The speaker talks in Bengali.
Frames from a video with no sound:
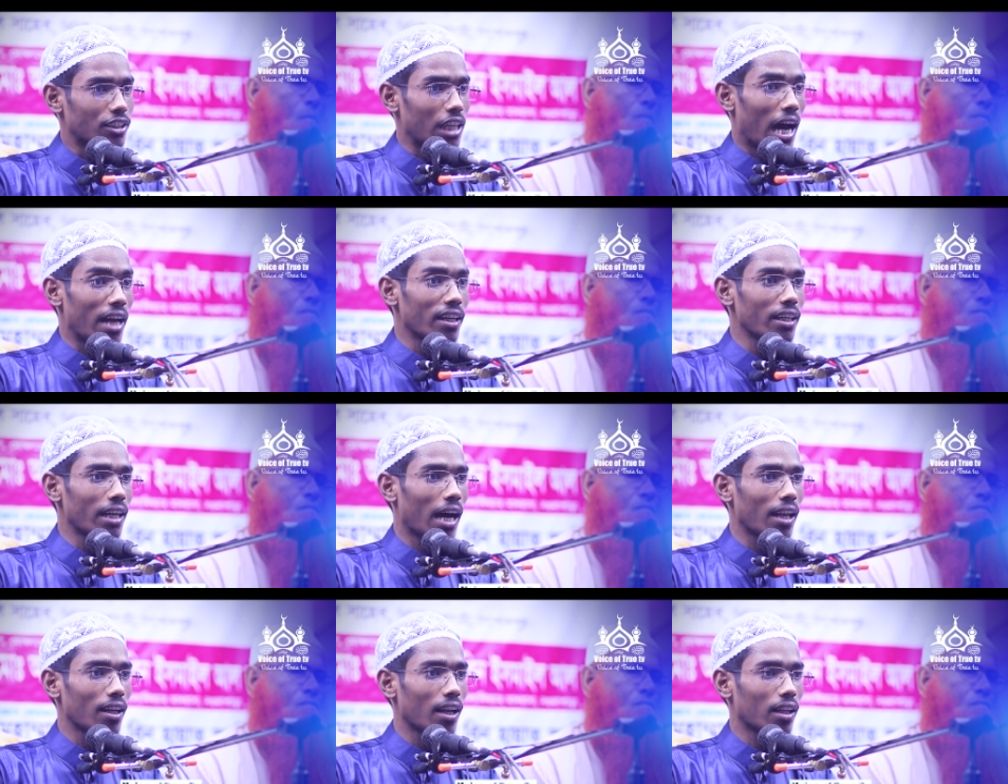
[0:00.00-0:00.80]
জানি
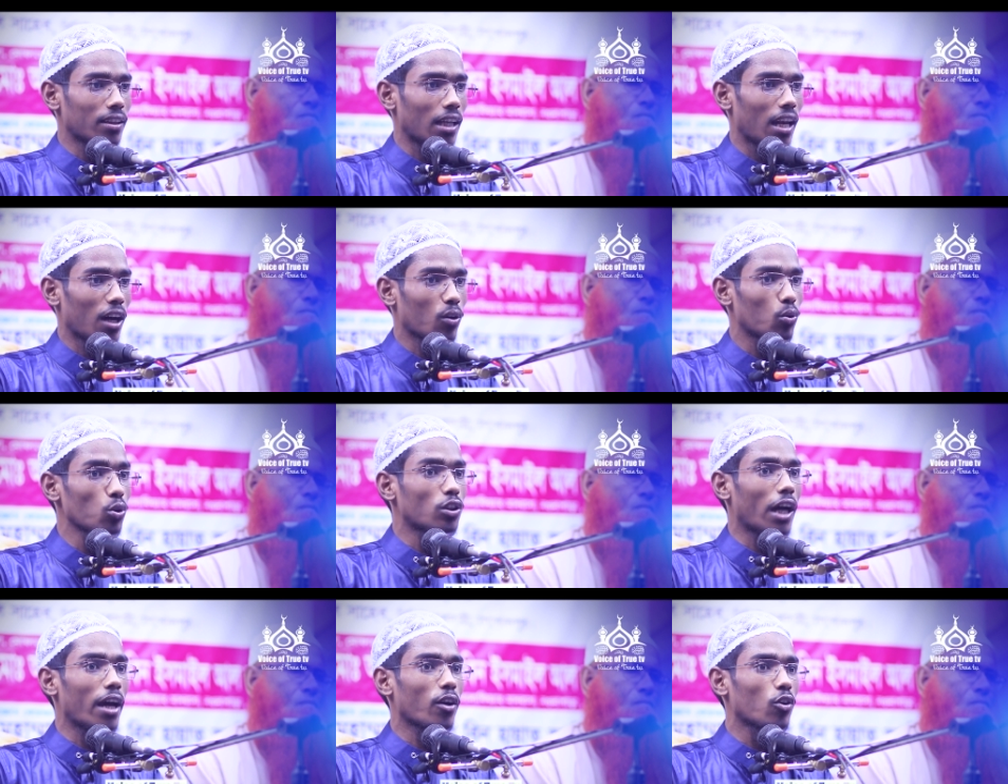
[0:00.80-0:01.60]
না আল্লাহ তালা
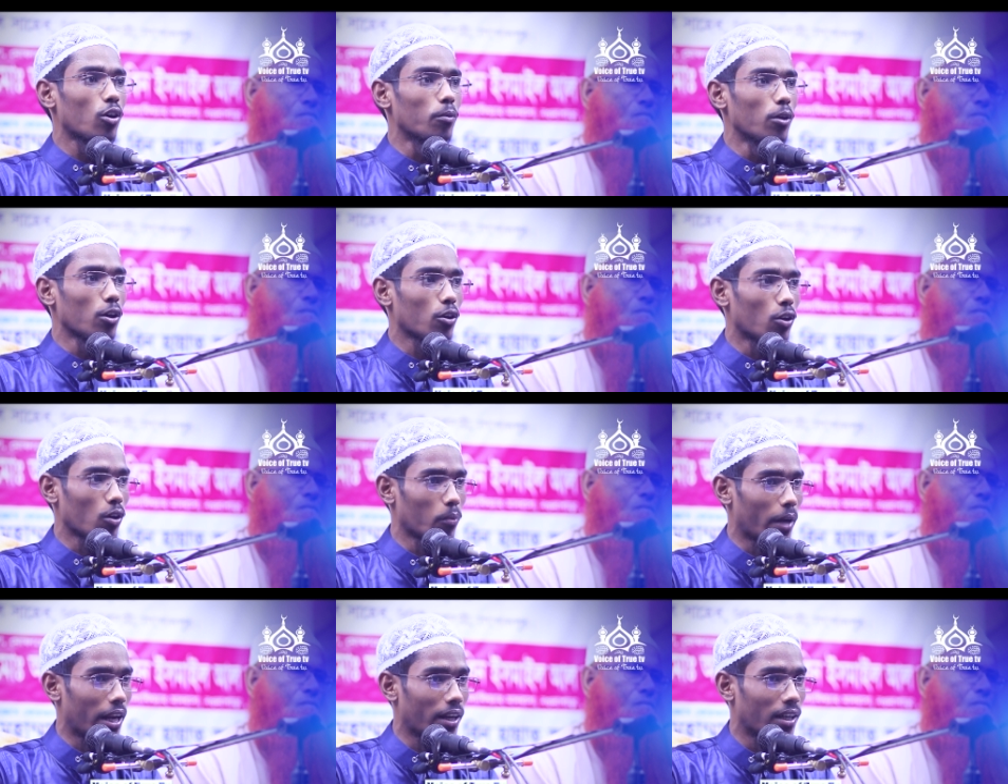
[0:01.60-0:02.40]
কোথায় কবুল
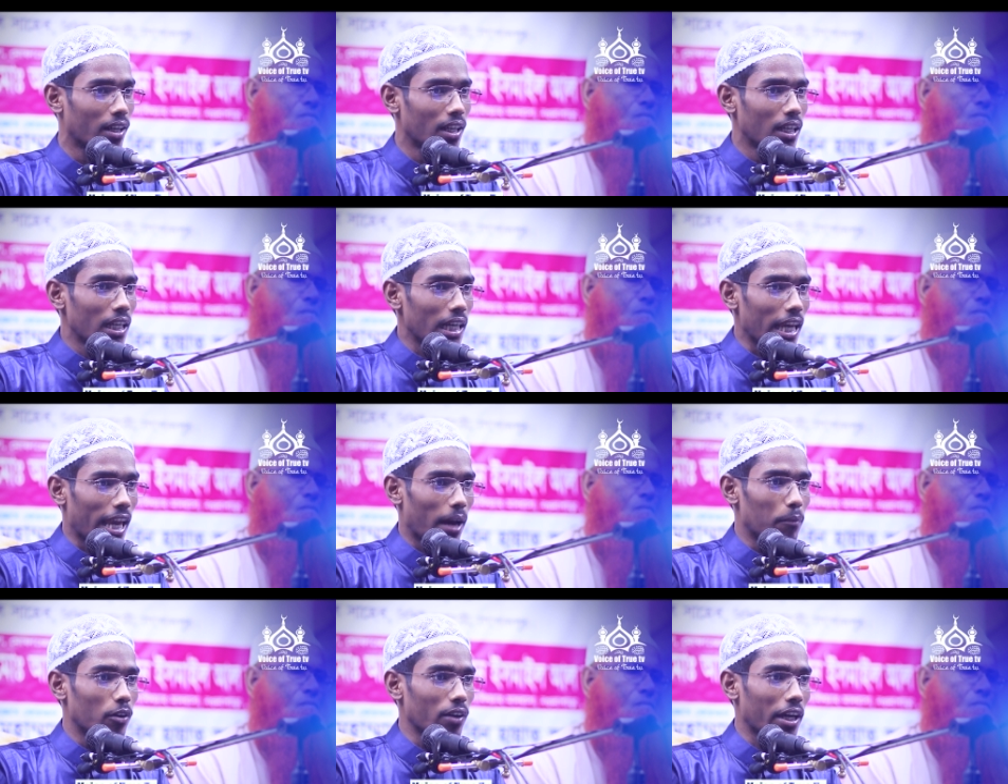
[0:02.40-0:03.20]
করবেন
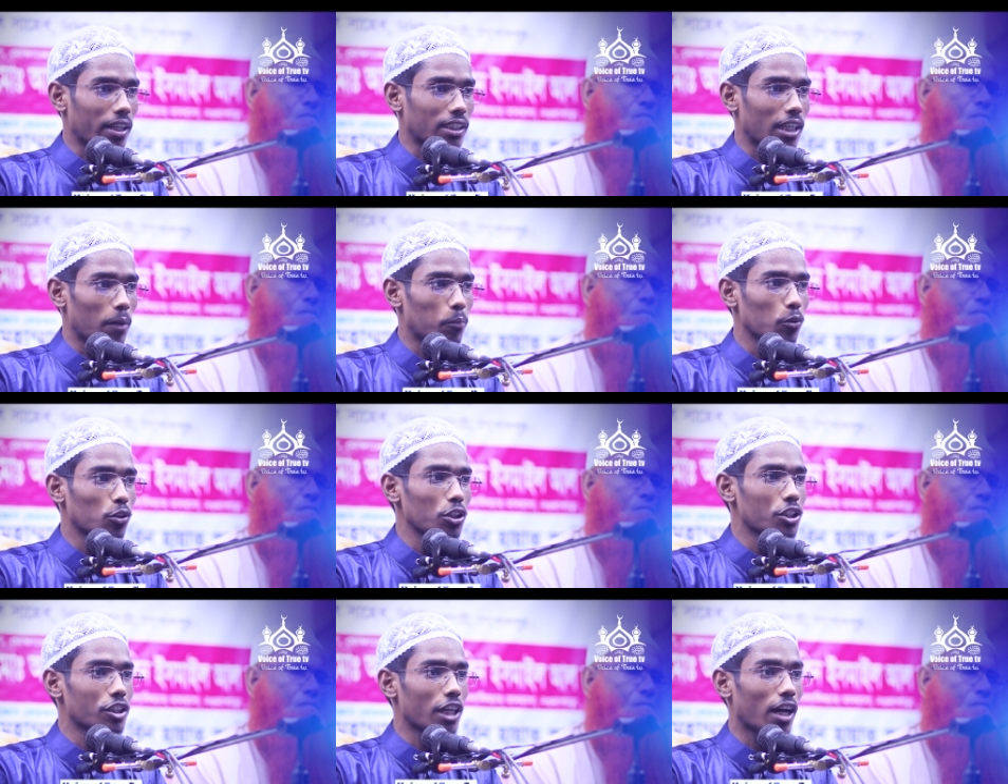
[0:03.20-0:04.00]
এমন একটা
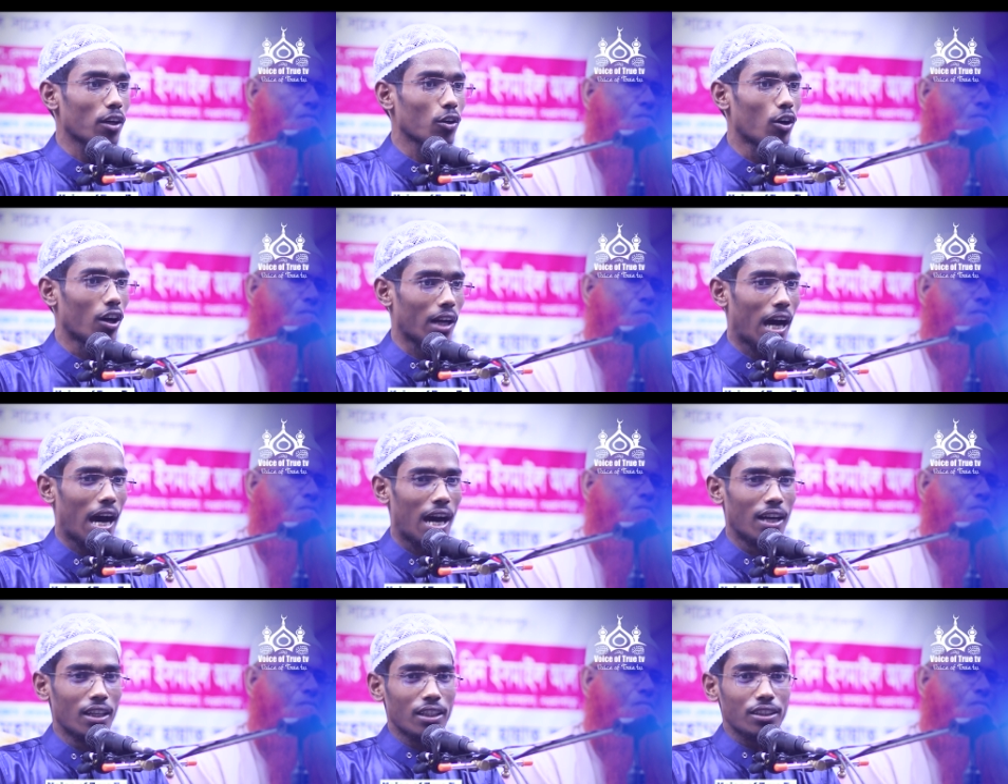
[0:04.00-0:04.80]
প্রতিষ্ঠান গড়া
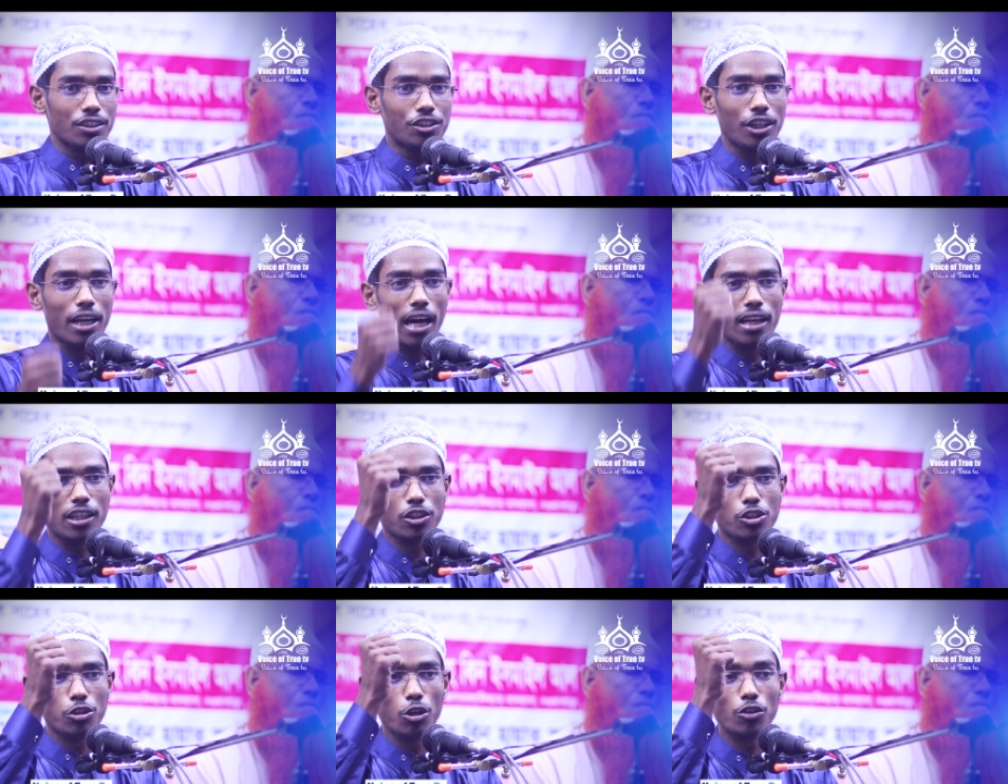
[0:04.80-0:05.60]
যেখানে
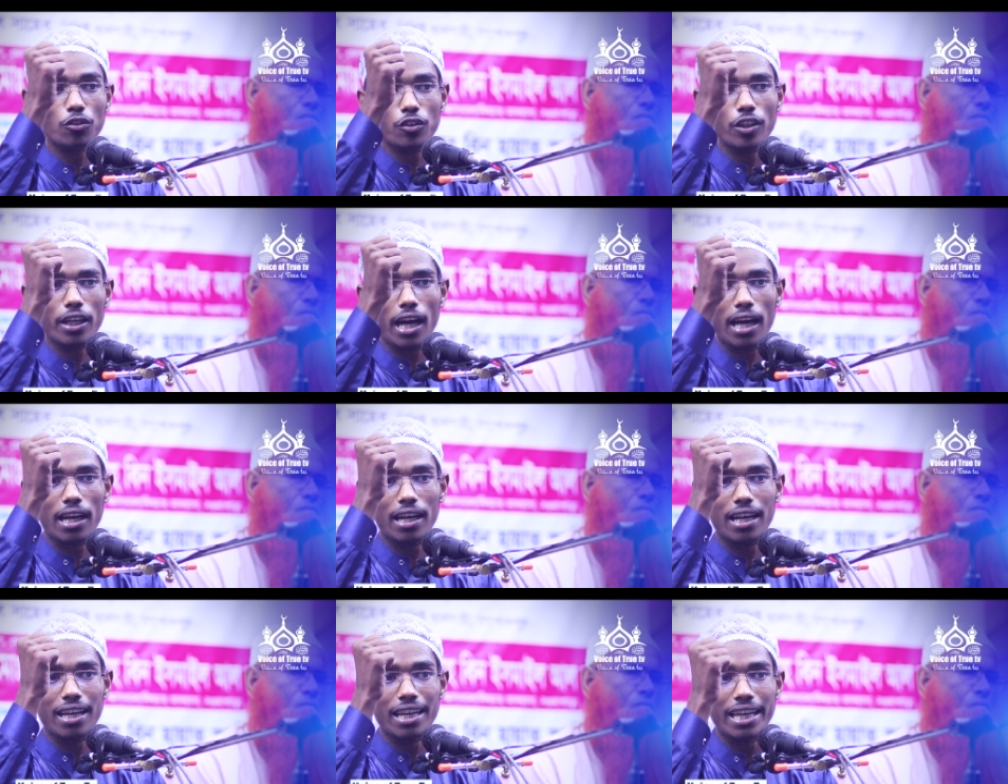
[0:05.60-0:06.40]

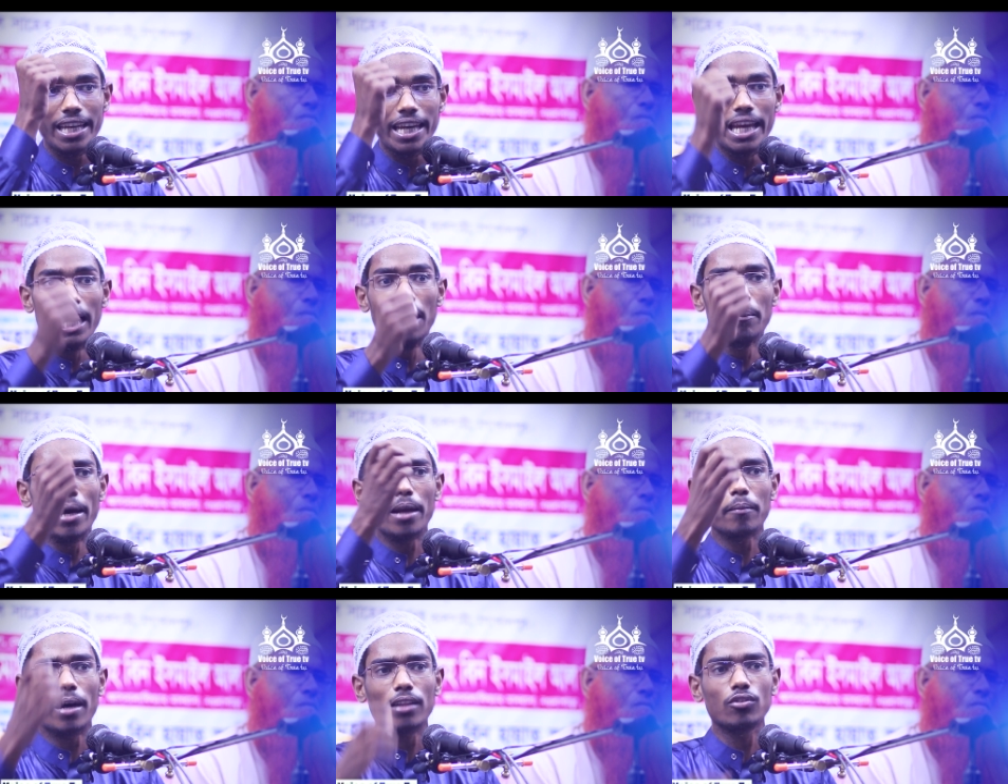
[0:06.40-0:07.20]
সত্যিকারের
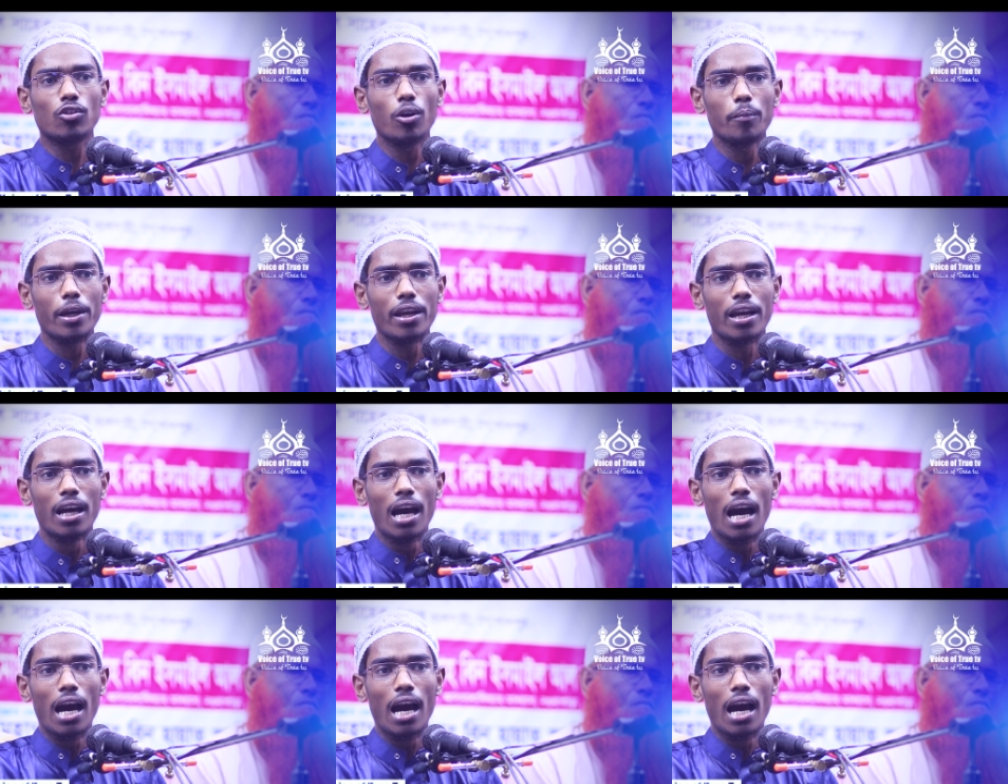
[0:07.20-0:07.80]
এলমের মাধ্যমে